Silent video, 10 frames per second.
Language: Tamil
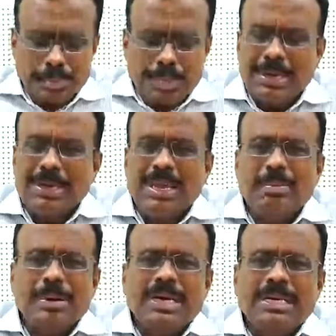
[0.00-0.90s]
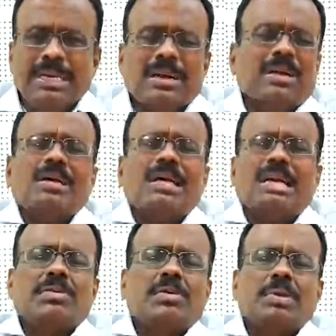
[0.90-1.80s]
பள்ளியில் பயின்றீர்களா என்ற
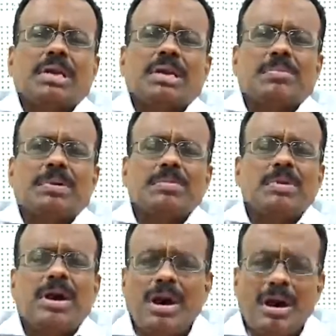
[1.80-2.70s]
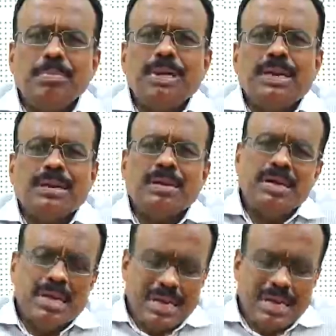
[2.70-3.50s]
விவரம் கேட்கப்படும் ஆம் என்றால்